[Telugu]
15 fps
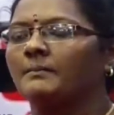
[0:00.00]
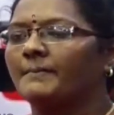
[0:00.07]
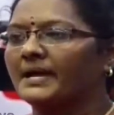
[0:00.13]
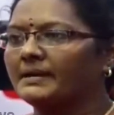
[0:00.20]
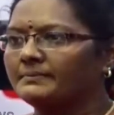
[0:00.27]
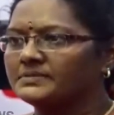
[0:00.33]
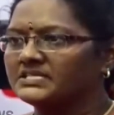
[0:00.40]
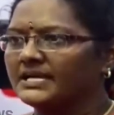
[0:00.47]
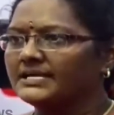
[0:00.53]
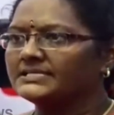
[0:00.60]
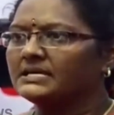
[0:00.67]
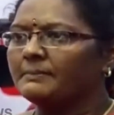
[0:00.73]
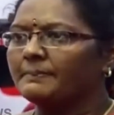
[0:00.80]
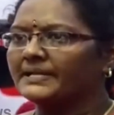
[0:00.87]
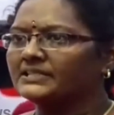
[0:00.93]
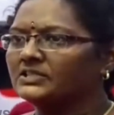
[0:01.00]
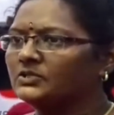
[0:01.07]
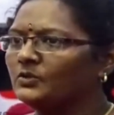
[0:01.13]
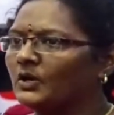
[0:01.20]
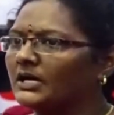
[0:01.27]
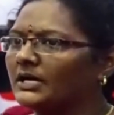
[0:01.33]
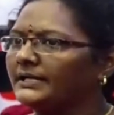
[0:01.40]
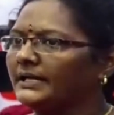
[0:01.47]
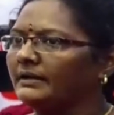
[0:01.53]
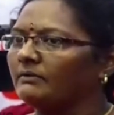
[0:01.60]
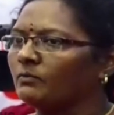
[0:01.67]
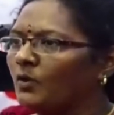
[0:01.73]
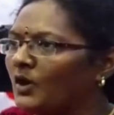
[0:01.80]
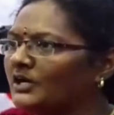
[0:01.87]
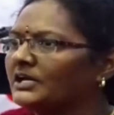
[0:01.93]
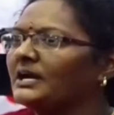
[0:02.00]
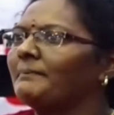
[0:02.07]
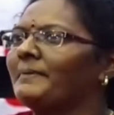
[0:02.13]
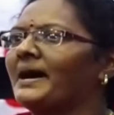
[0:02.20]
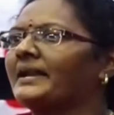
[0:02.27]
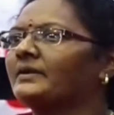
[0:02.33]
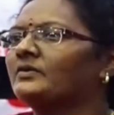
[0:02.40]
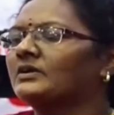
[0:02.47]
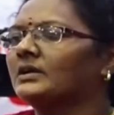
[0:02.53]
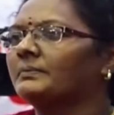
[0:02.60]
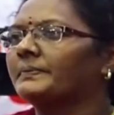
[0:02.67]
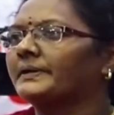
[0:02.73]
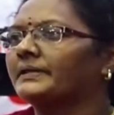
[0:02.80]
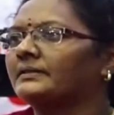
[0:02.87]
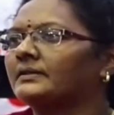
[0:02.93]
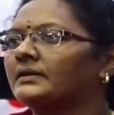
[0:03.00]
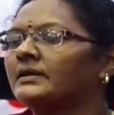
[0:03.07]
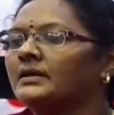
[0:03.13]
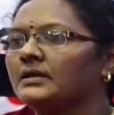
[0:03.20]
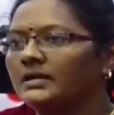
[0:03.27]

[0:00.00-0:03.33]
మనం చేసిన ప్రతి ఒక్కటి ఓటుగా మారకుండా పోయింది